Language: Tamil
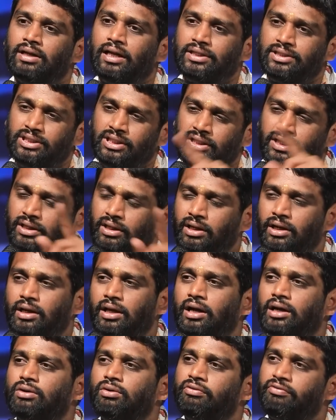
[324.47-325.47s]

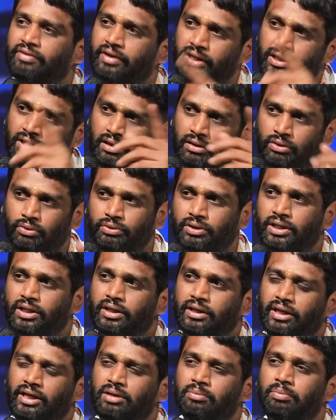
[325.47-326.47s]
லட்சக்கணக்கான அக்கௌண்ட் ஃபேக் அக்கௌண்ட்டை
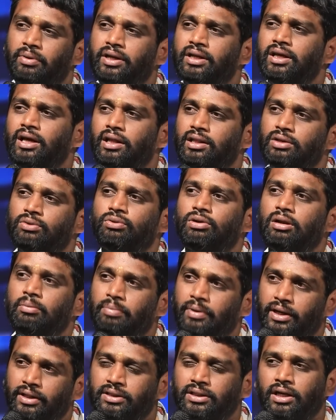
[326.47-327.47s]
க்ரியேட் பண்ணி அதுக்குள்ளே
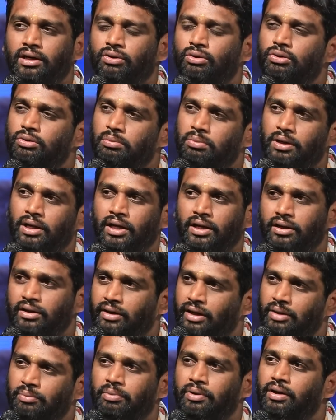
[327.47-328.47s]
பணத்தை அக்கௌண்ட் போலாக்க
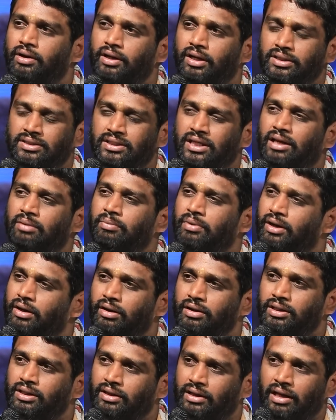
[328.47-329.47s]
ட்ரை பண்ணுறாரு
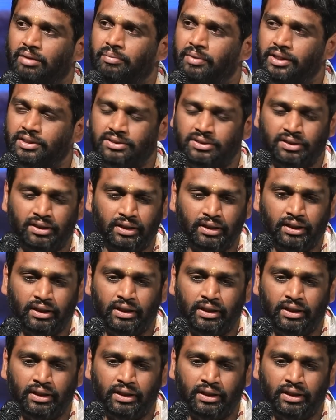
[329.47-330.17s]
சேர்மன்றது கிளைமேக்ஸு